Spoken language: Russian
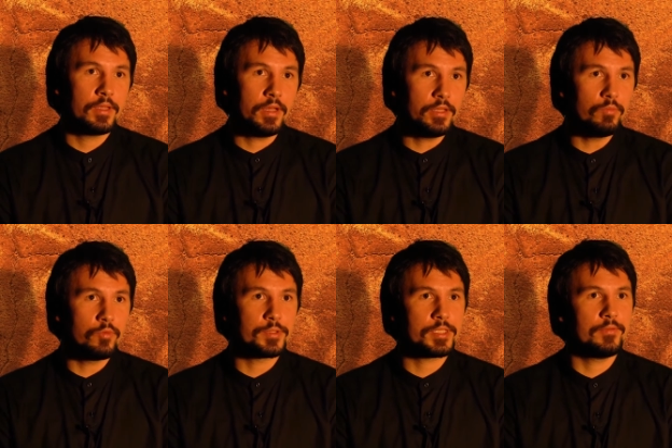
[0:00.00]
И они
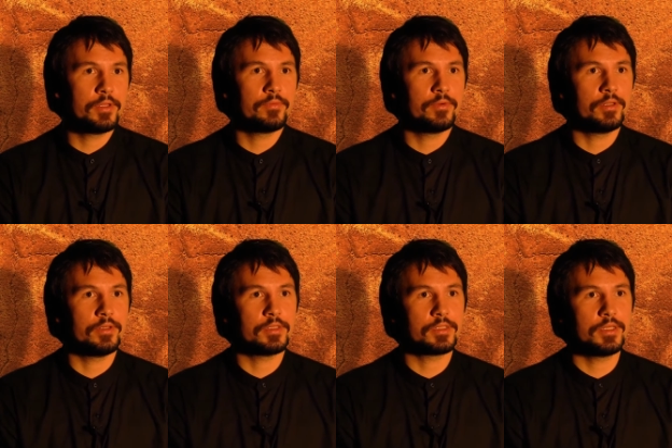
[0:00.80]
ему
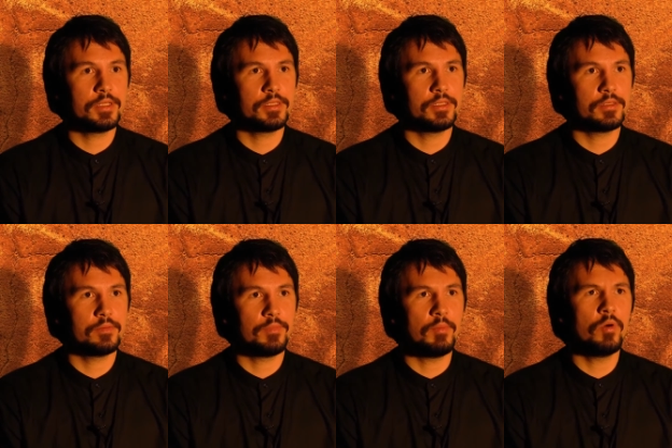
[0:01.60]
посоветовали съездить,
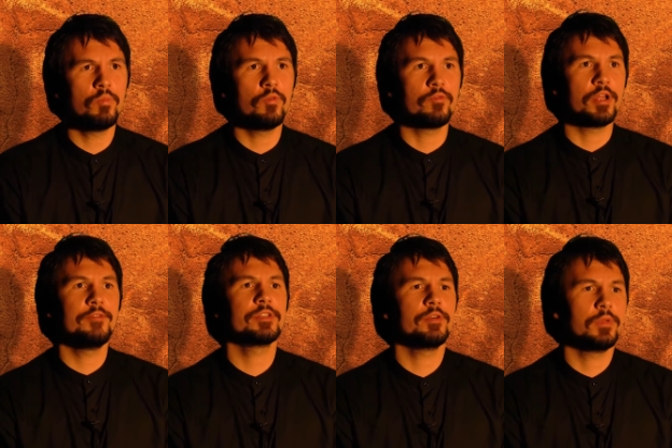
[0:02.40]
по-моему, в
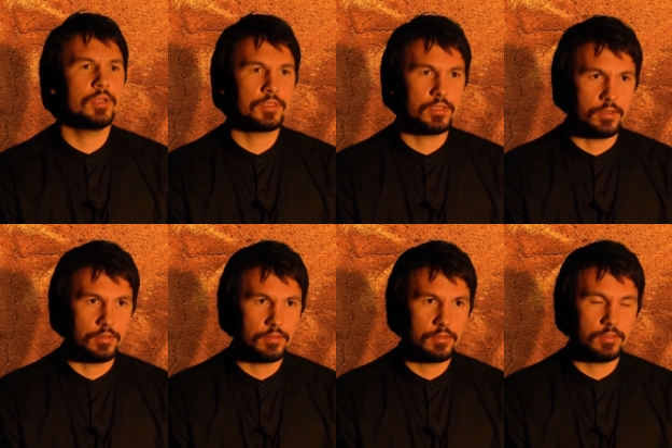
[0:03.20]
Раивский
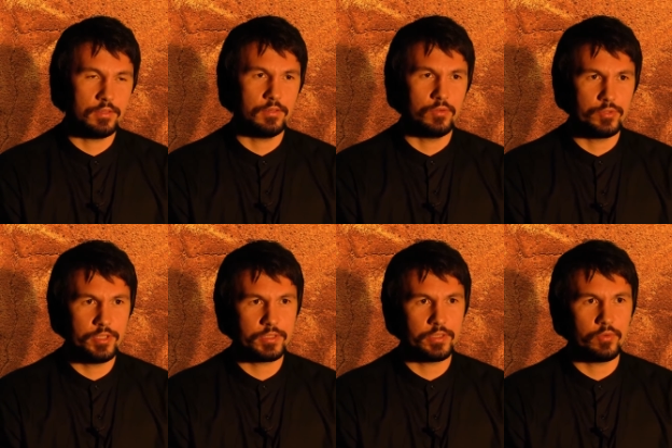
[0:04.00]
монастырь, к
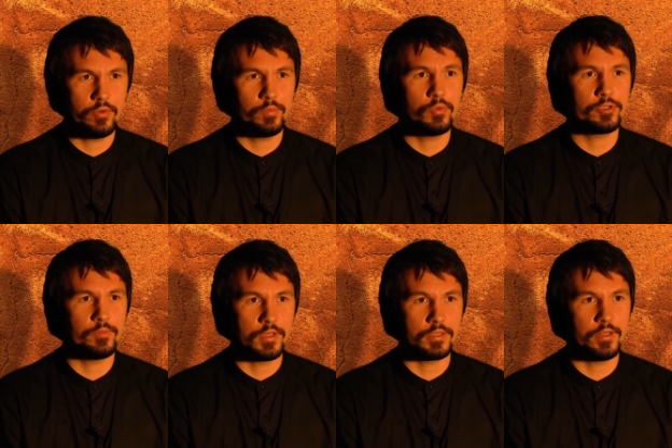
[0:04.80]
грузинской иконе Божьей
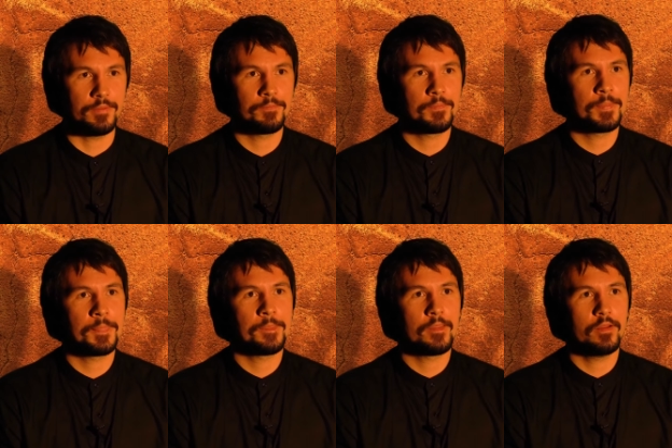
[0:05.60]
Матери.
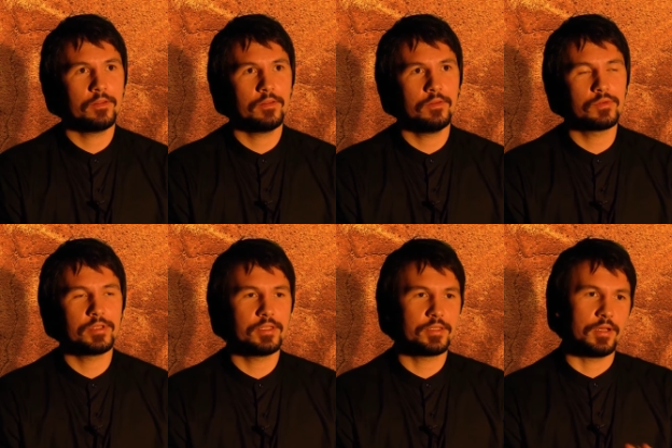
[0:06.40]
Ну,
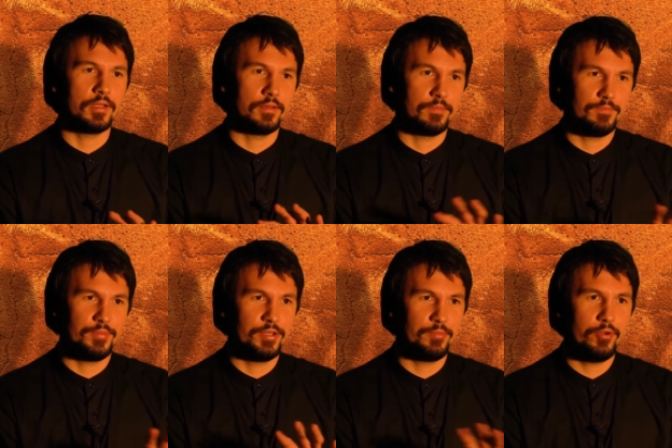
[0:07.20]
знаете, так это
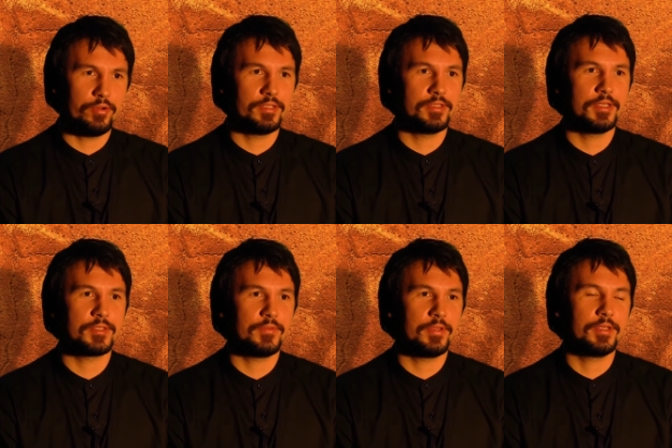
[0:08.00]
пренебрег,
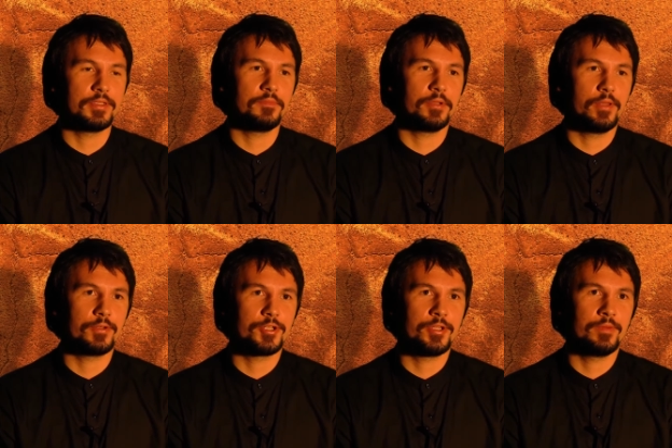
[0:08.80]
естественно, этим
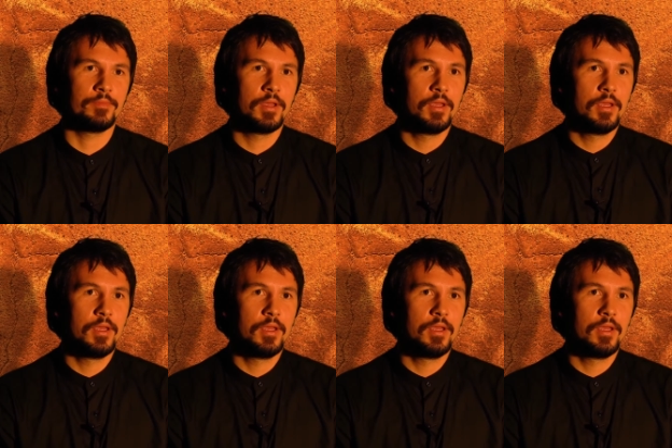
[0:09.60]
предложением.